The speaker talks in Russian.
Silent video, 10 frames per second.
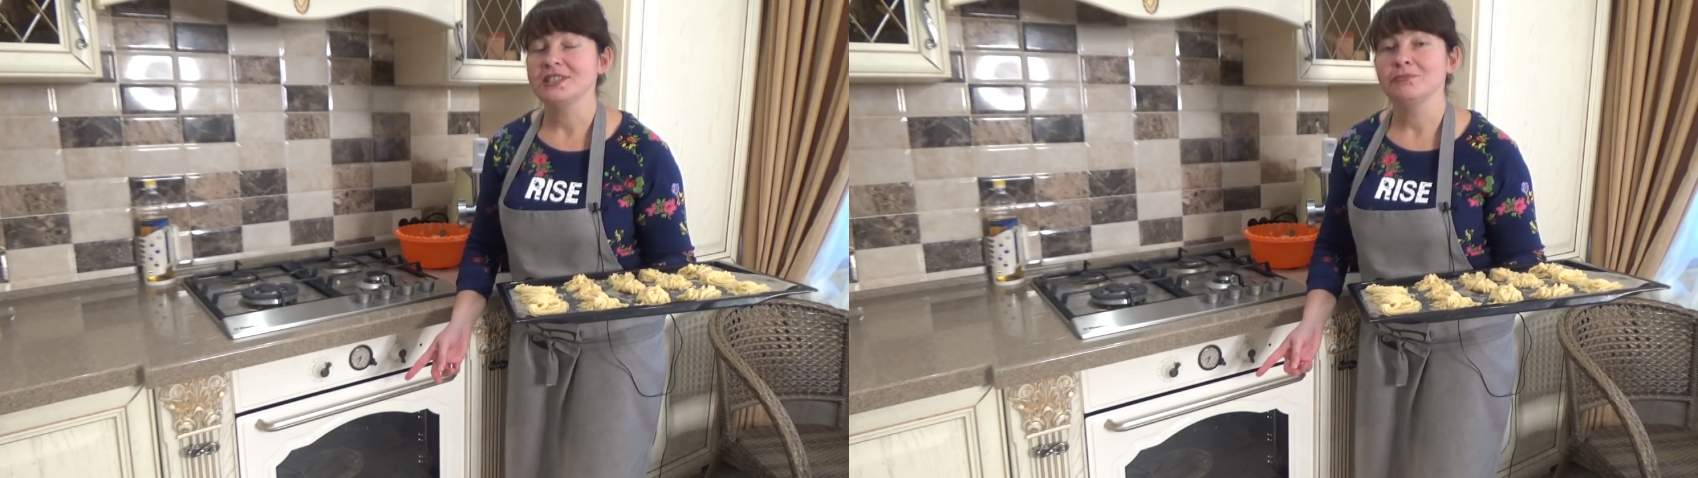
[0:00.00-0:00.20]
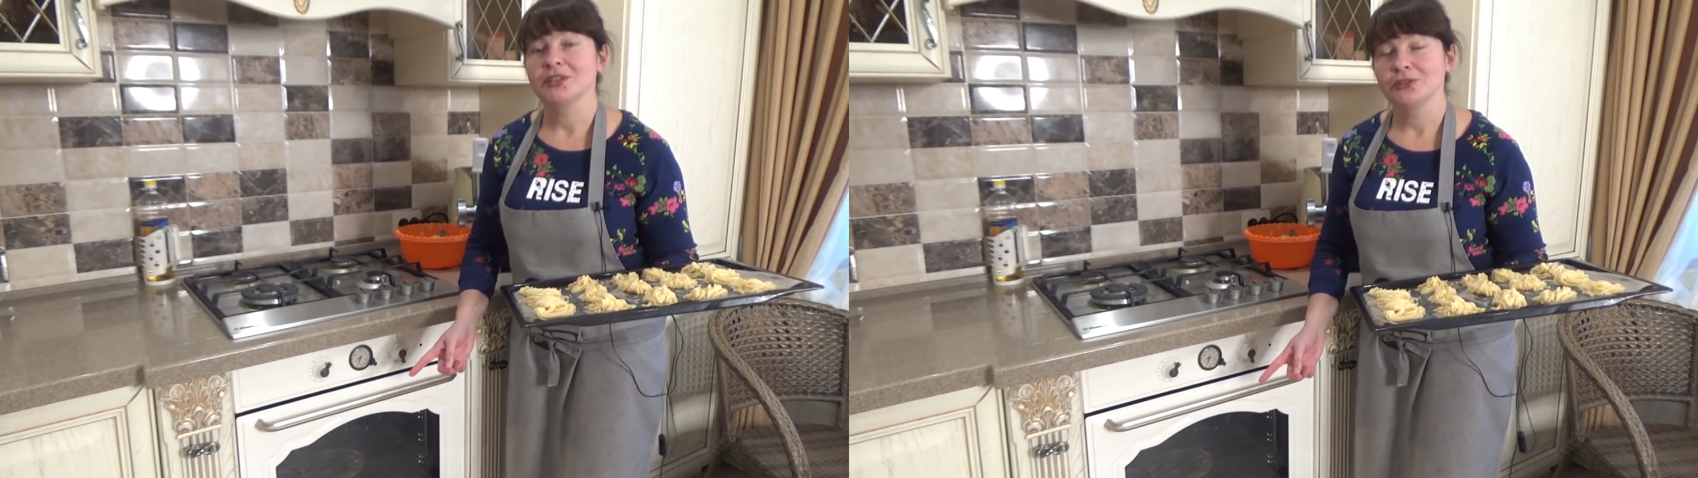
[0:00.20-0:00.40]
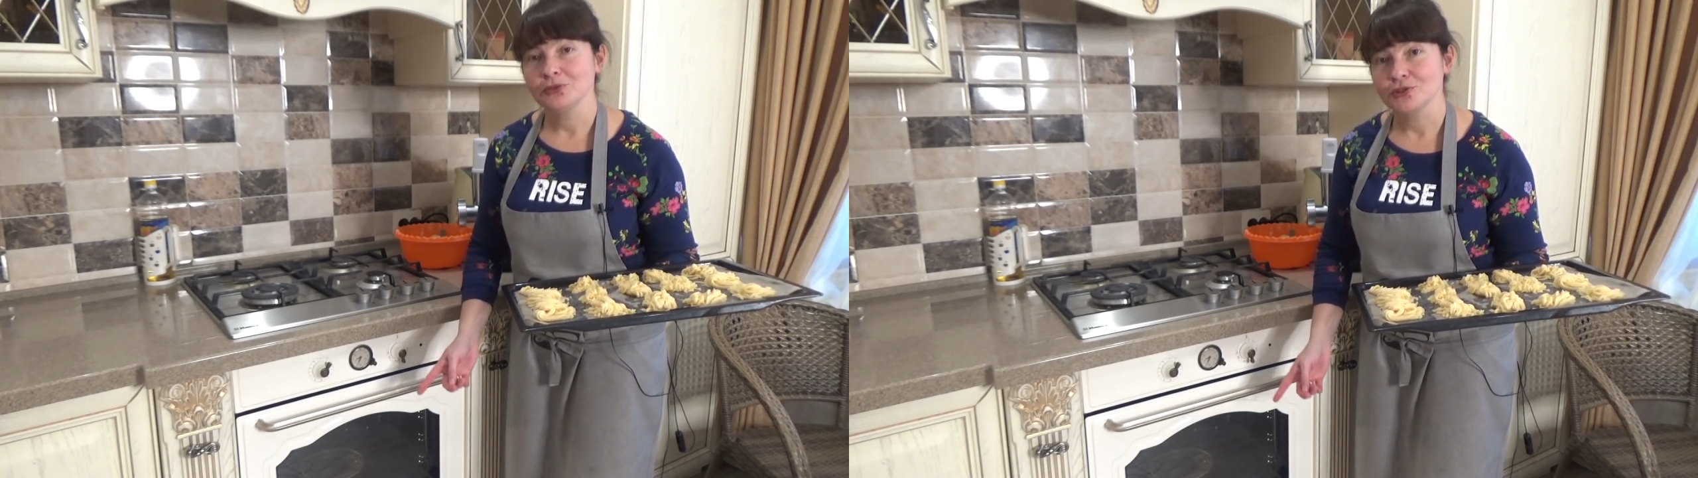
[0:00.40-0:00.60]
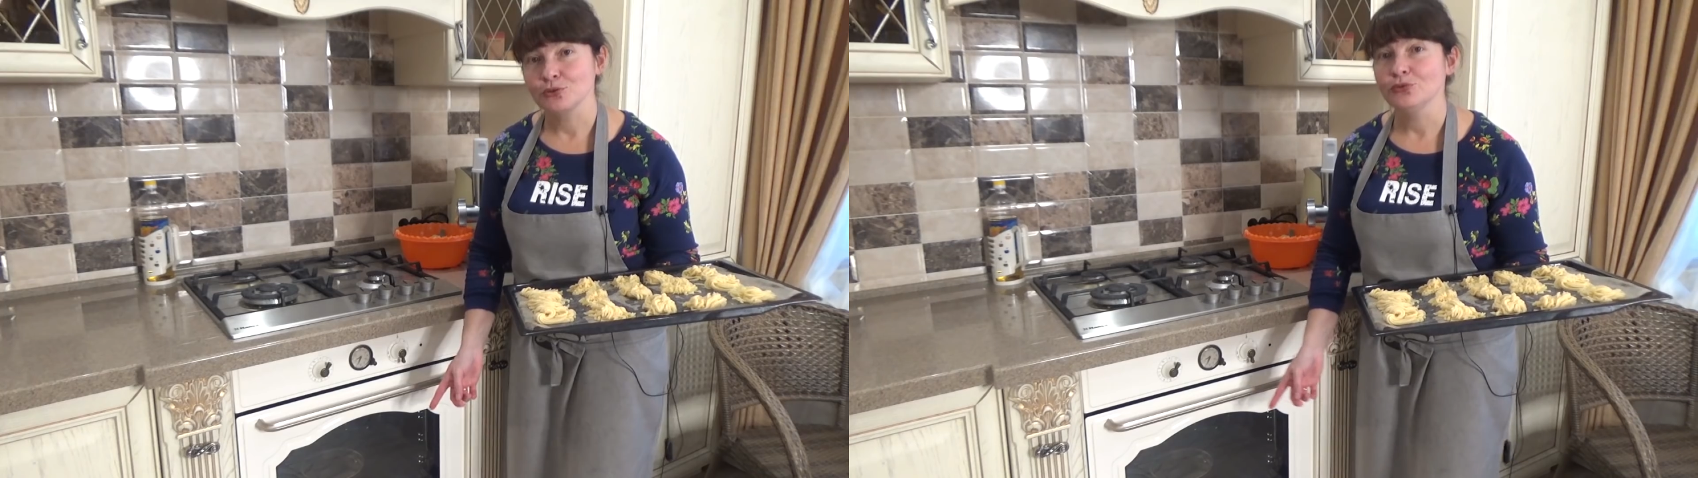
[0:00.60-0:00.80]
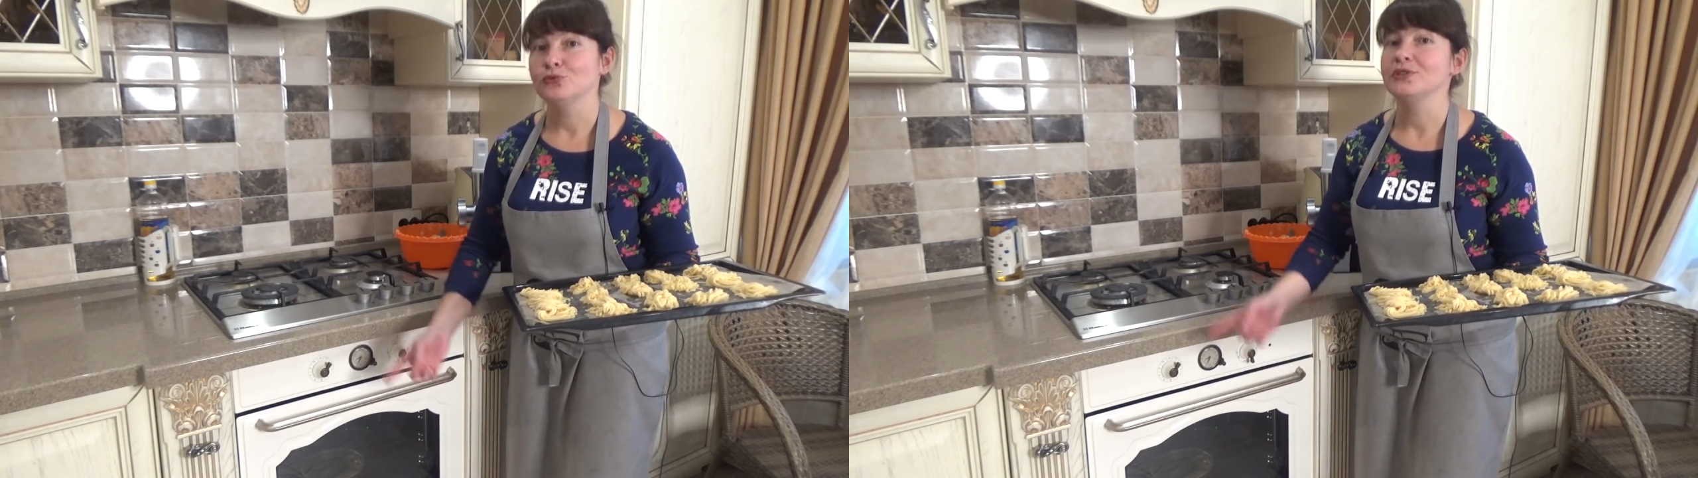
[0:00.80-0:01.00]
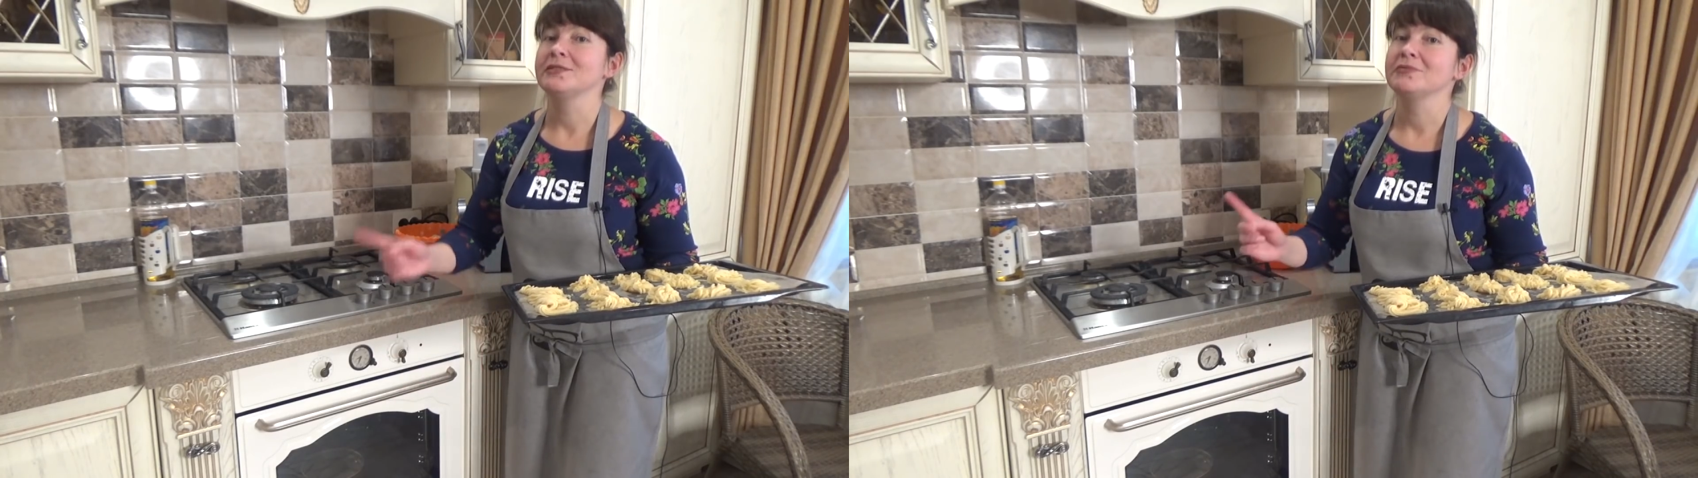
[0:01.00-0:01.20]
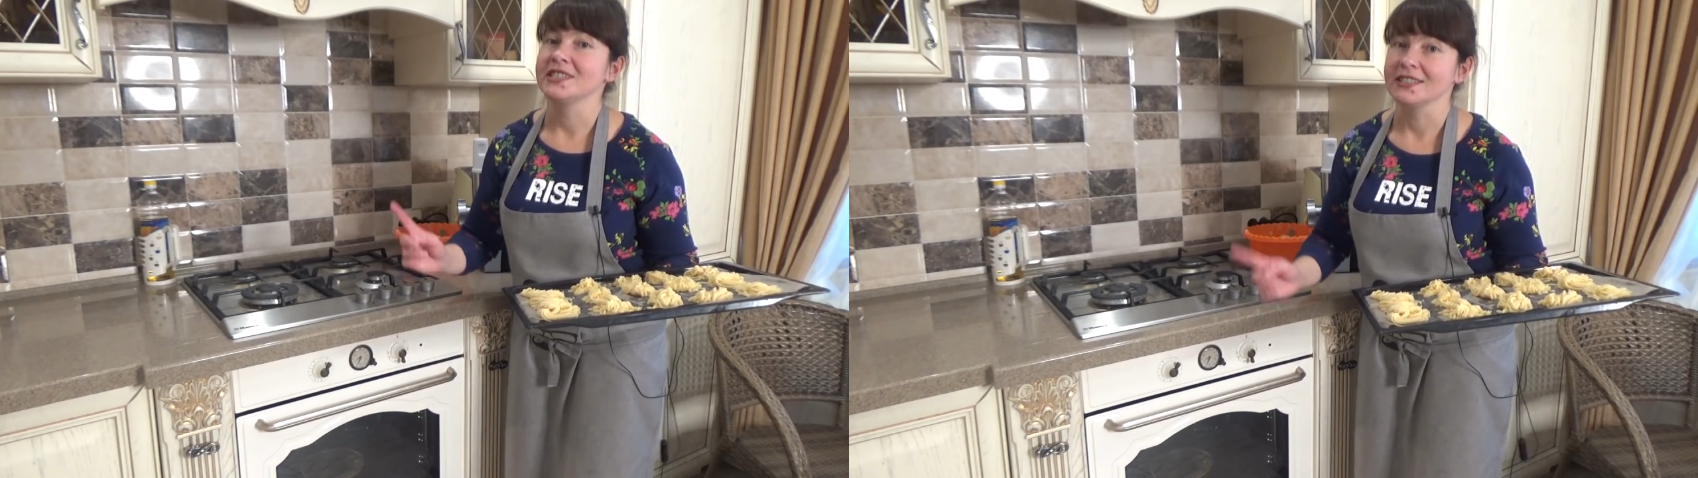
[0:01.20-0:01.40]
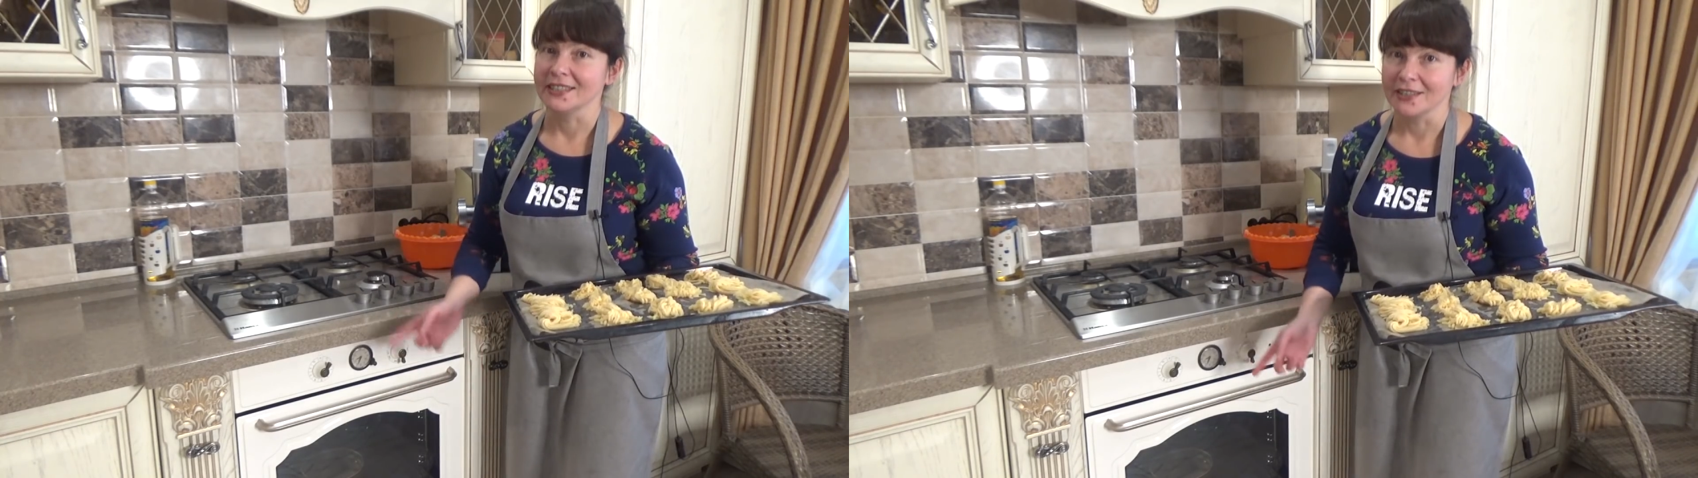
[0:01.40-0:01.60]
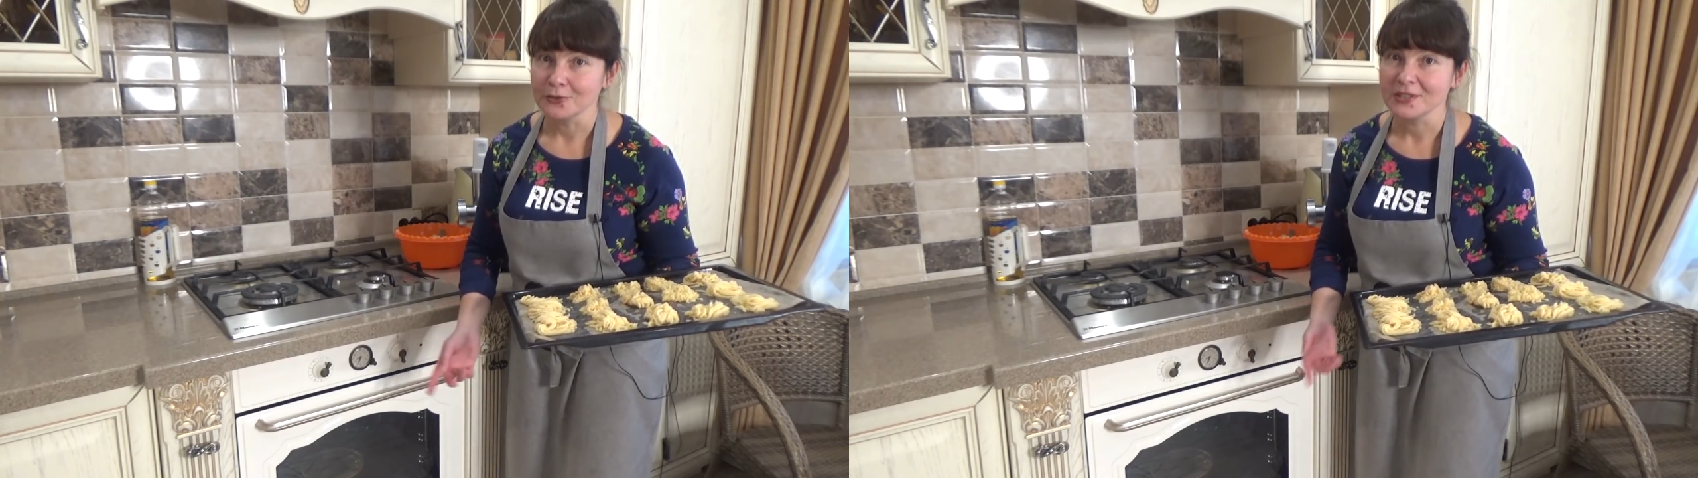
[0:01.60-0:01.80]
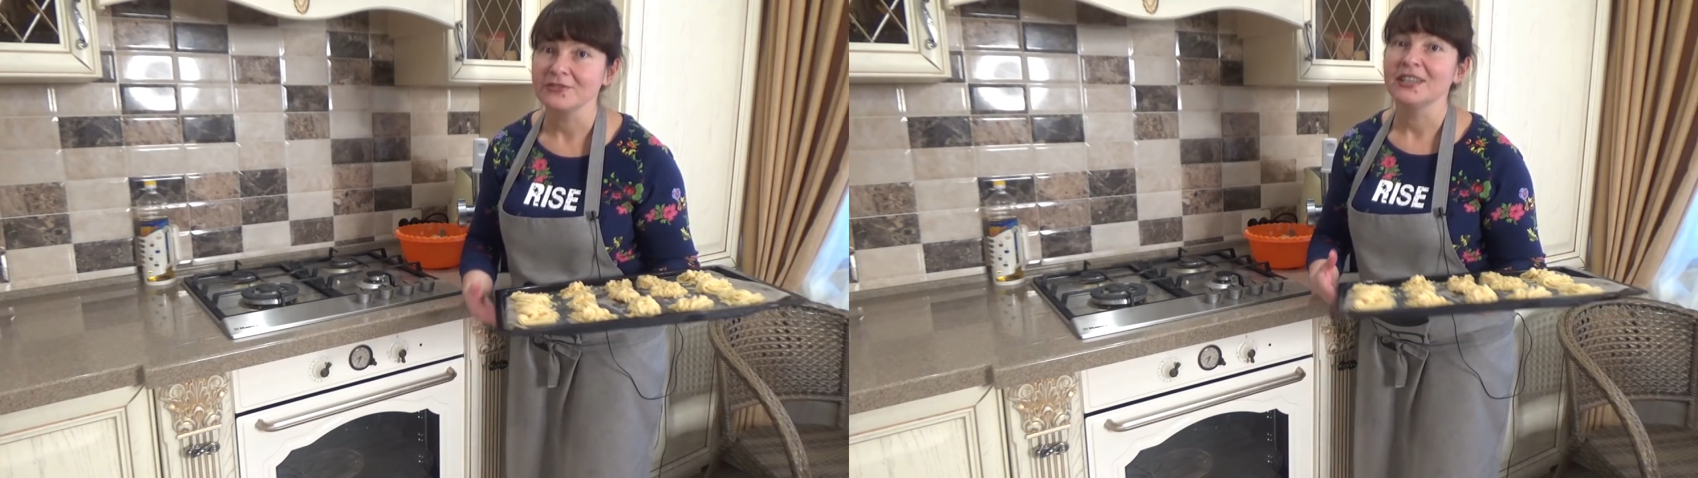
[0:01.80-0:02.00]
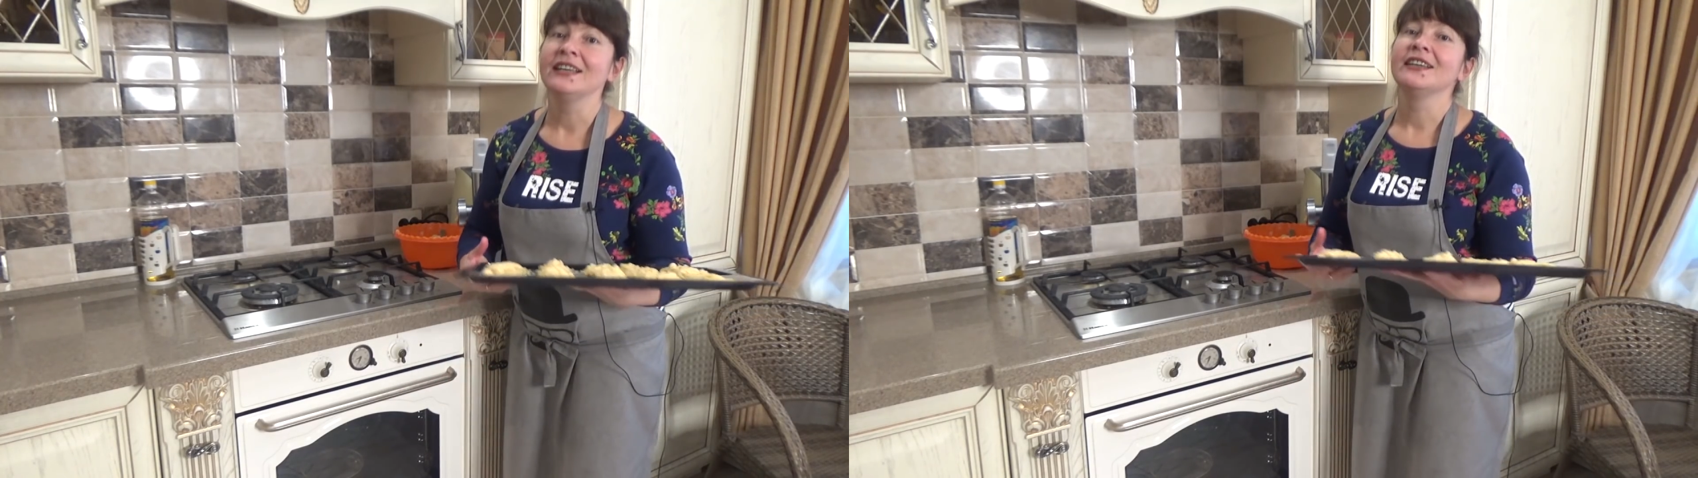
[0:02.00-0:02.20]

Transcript: температуры 180 градусов